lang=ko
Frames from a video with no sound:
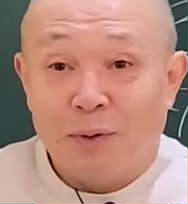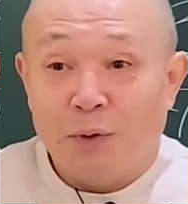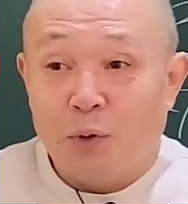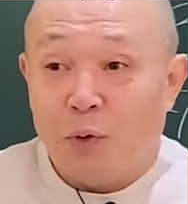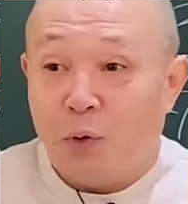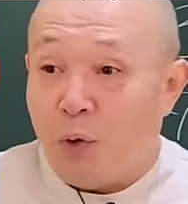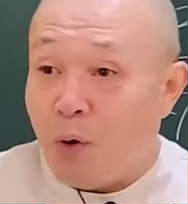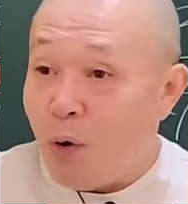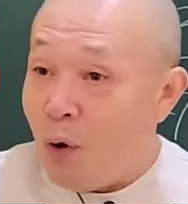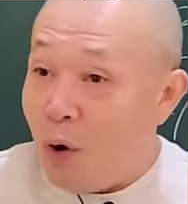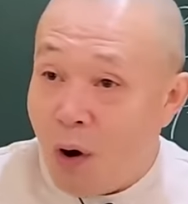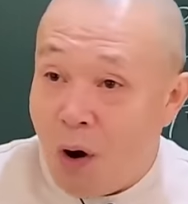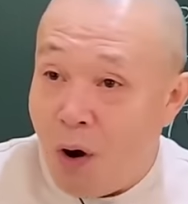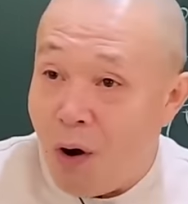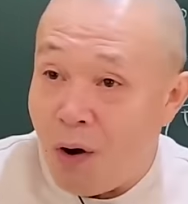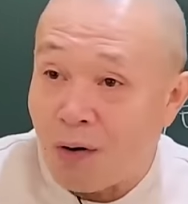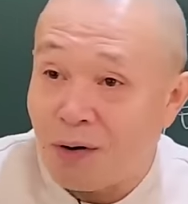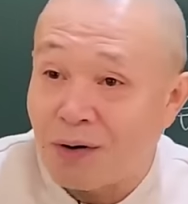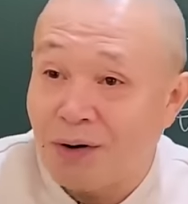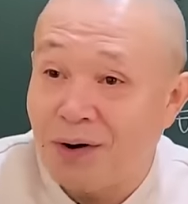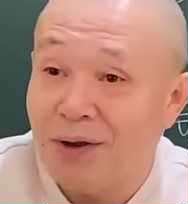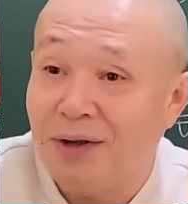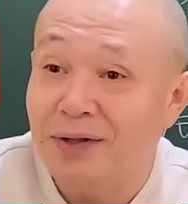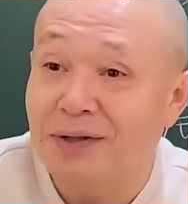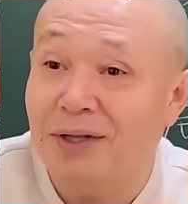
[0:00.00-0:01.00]

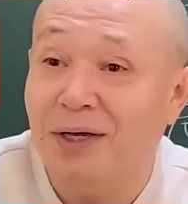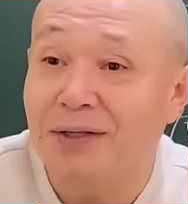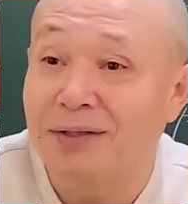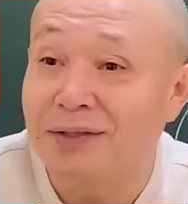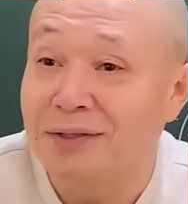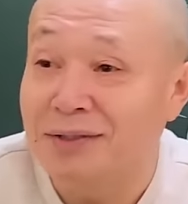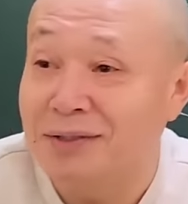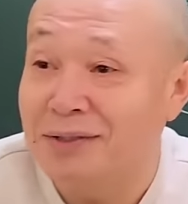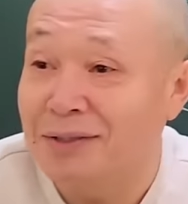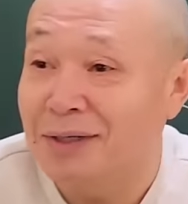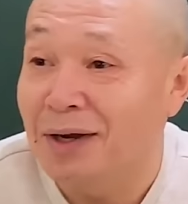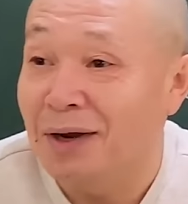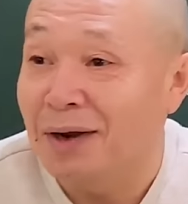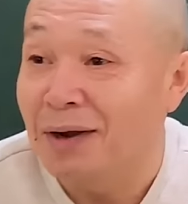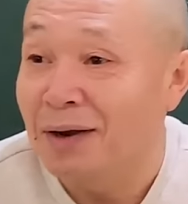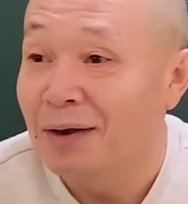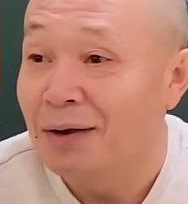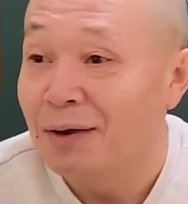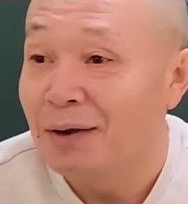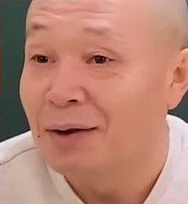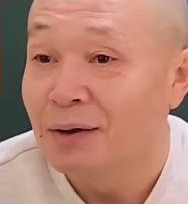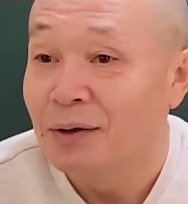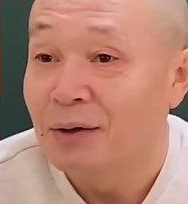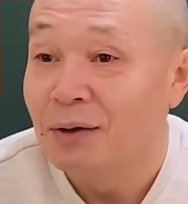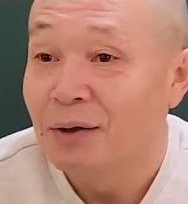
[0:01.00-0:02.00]
확해 그 다들 그냥.
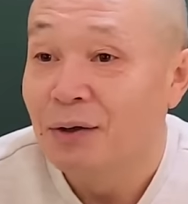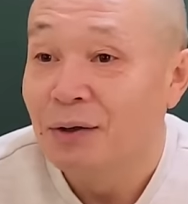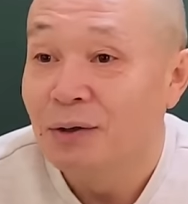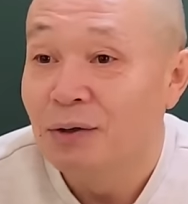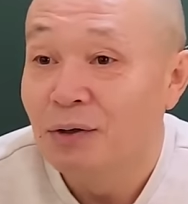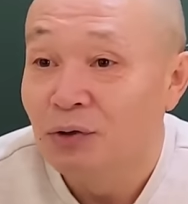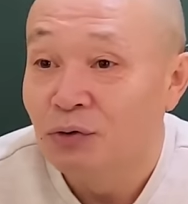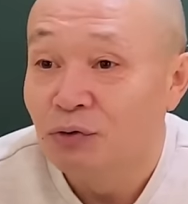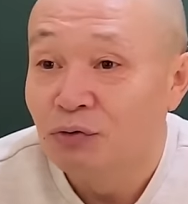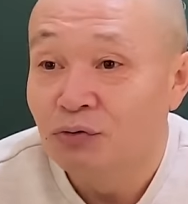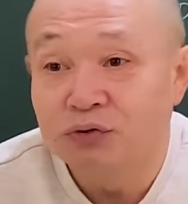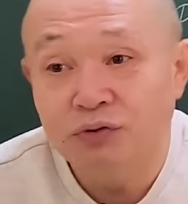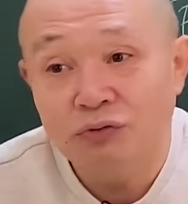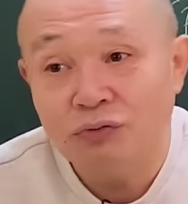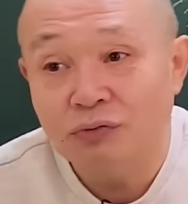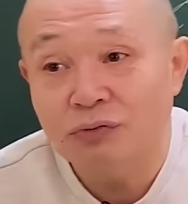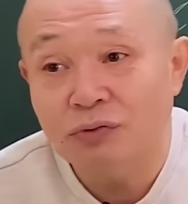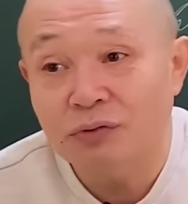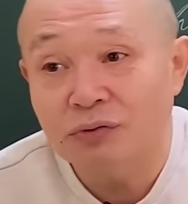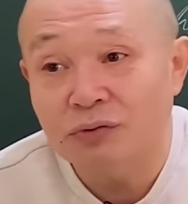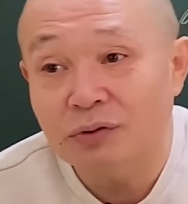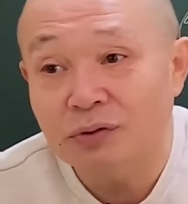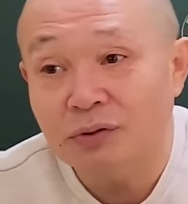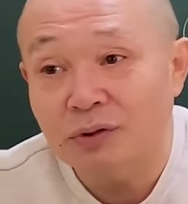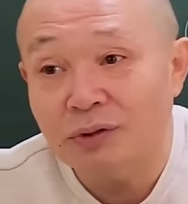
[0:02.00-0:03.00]

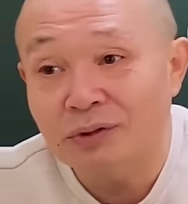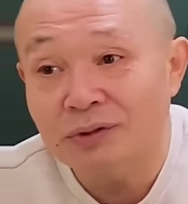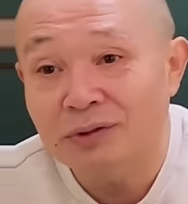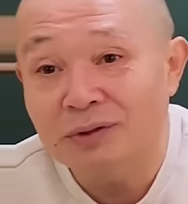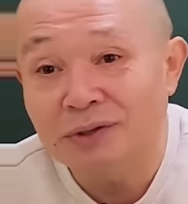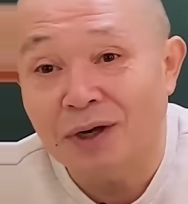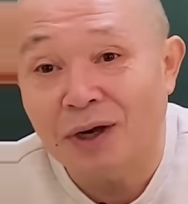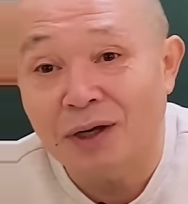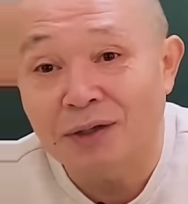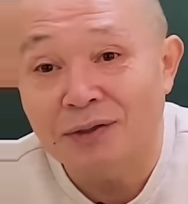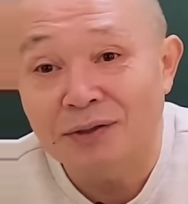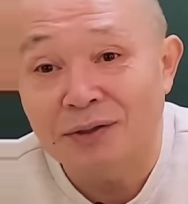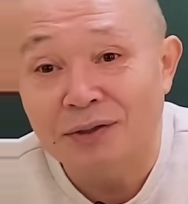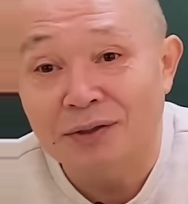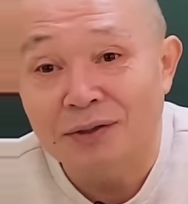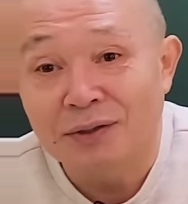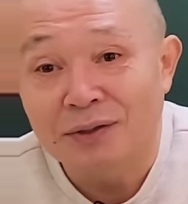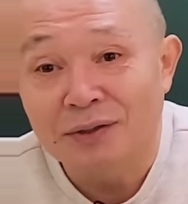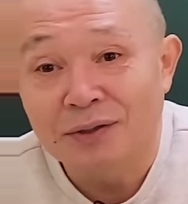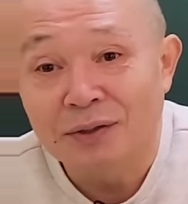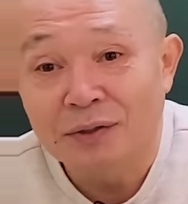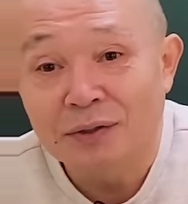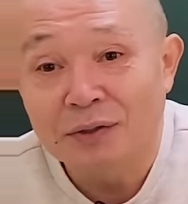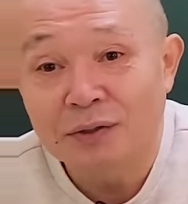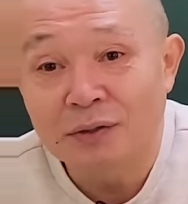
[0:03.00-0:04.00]
훅훅 떨어진다
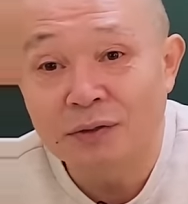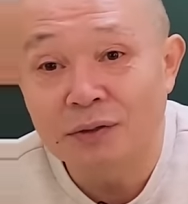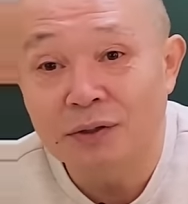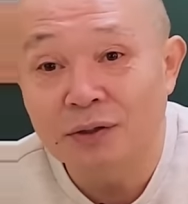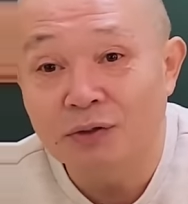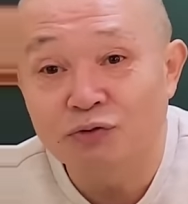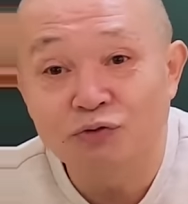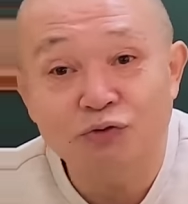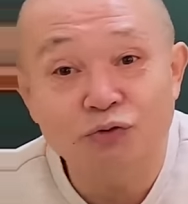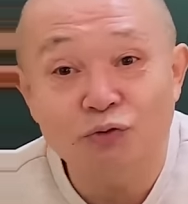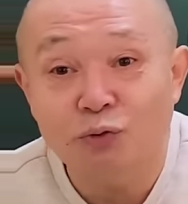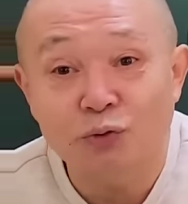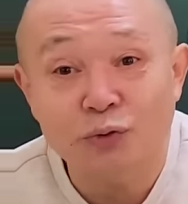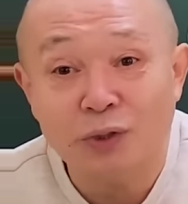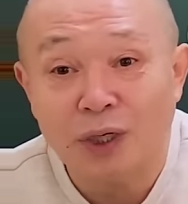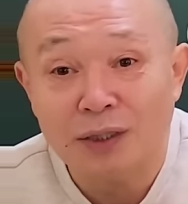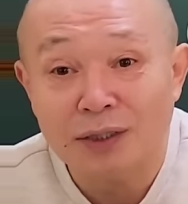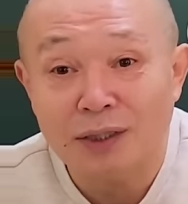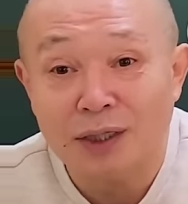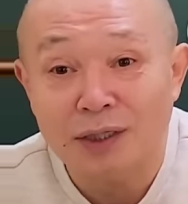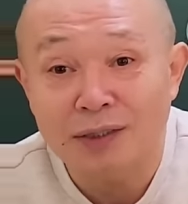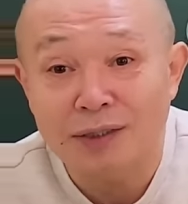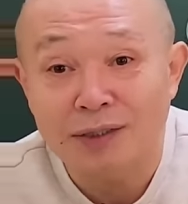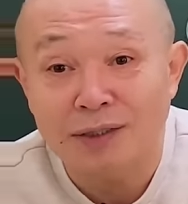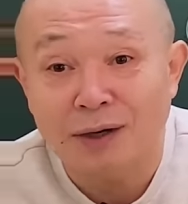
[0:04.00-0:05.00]
완전. 그거에 죽고
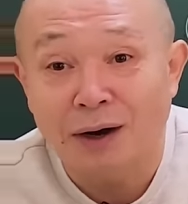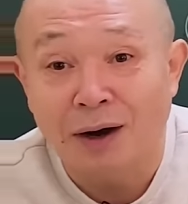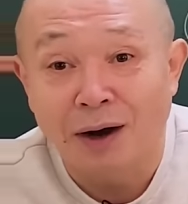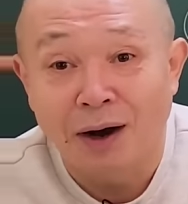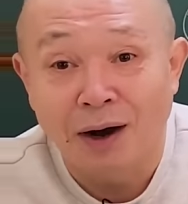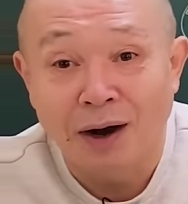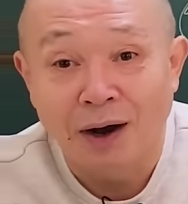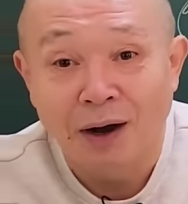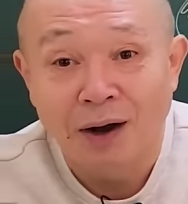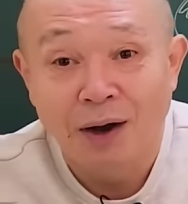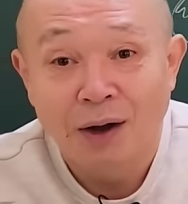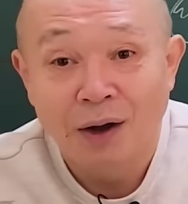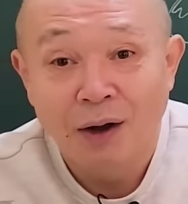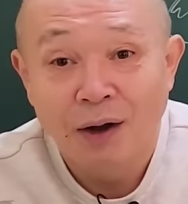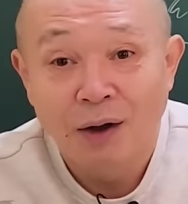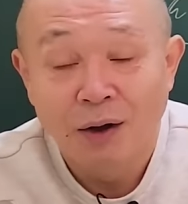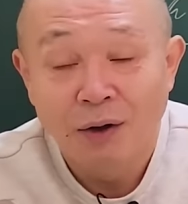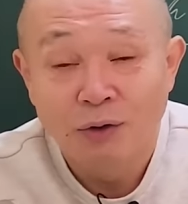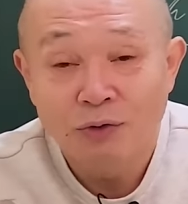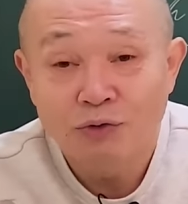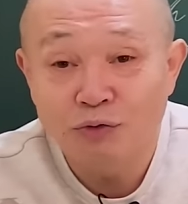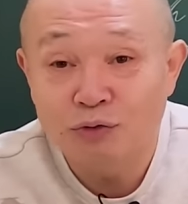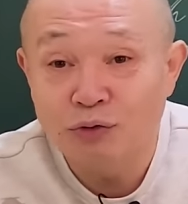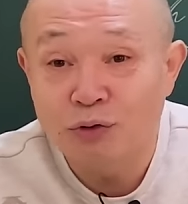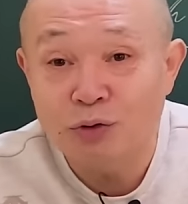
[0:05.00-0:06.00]
산다니까.
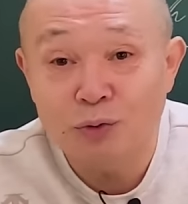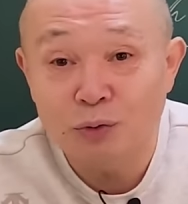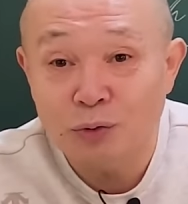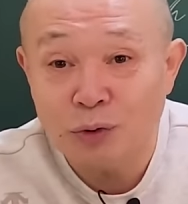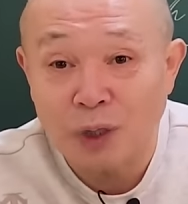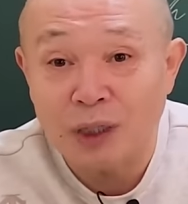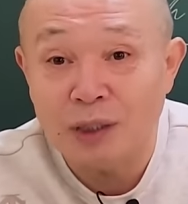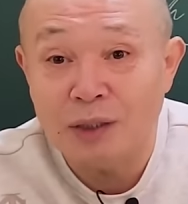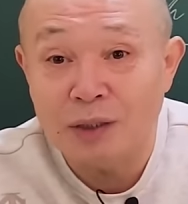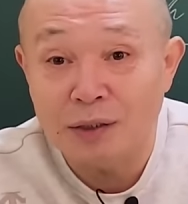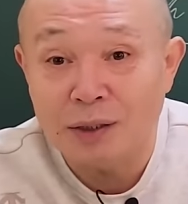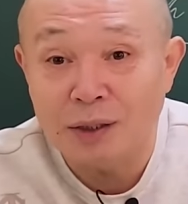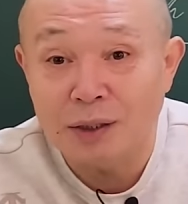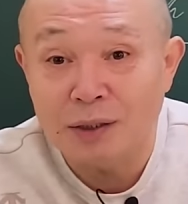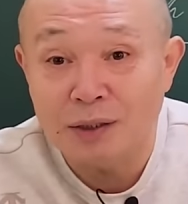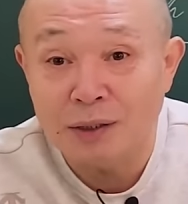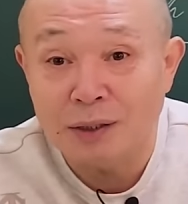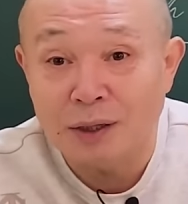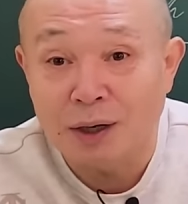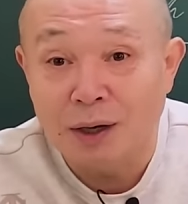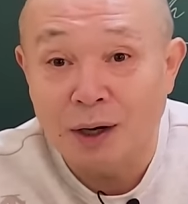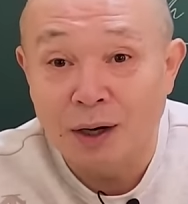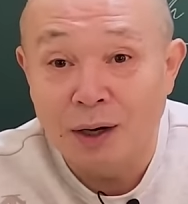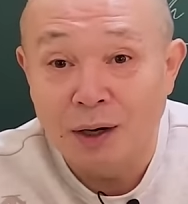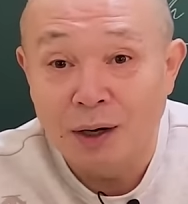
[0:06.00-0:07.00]
죽이고
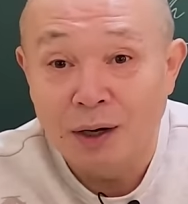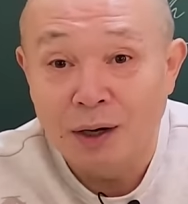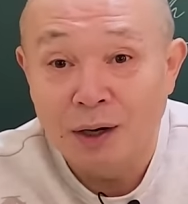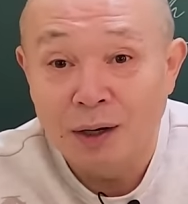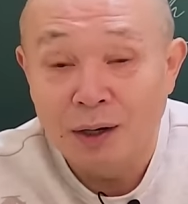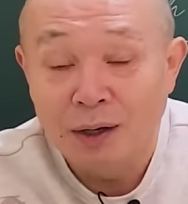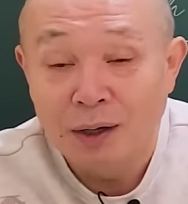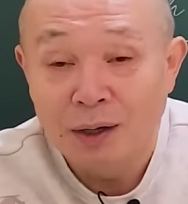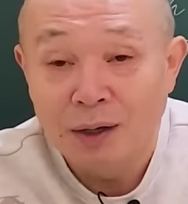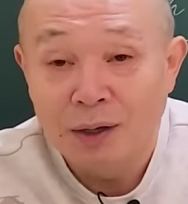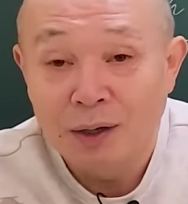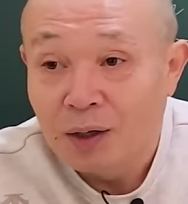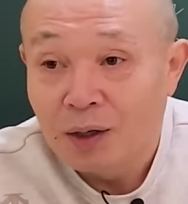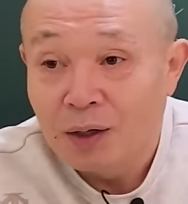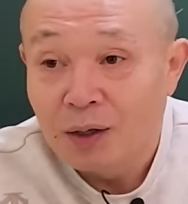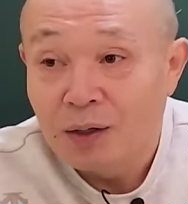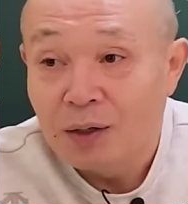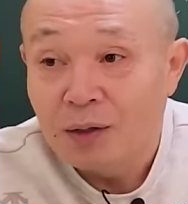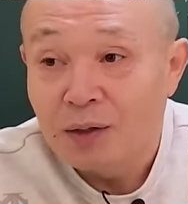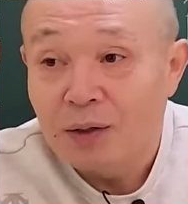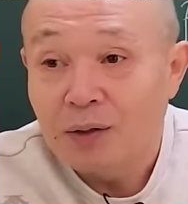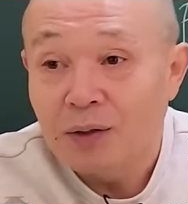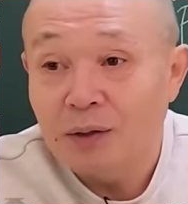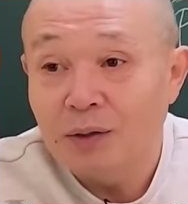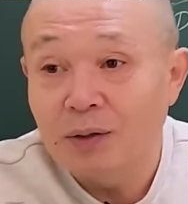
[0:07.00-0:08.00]
살린다니까.
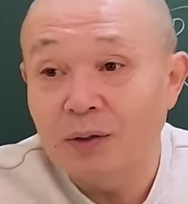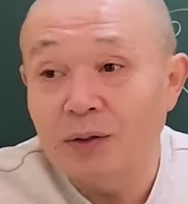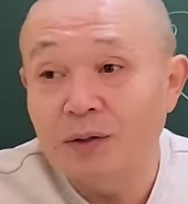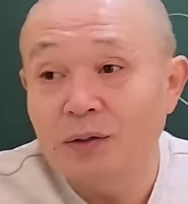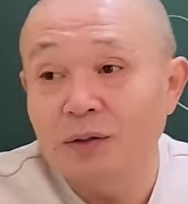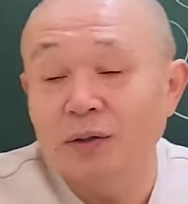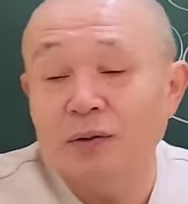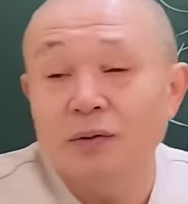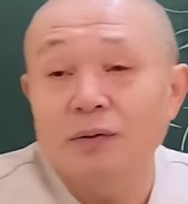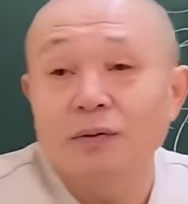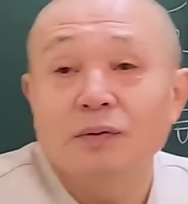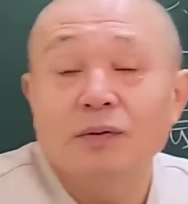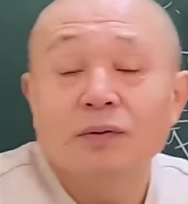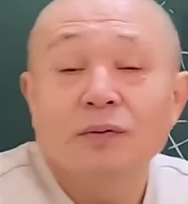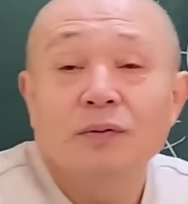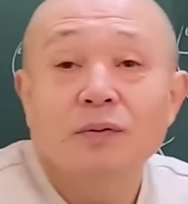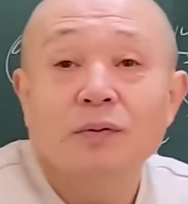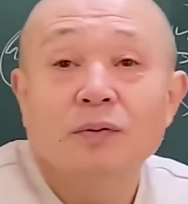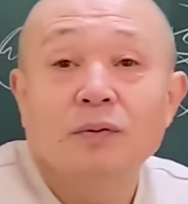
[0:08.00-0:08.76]
그 이제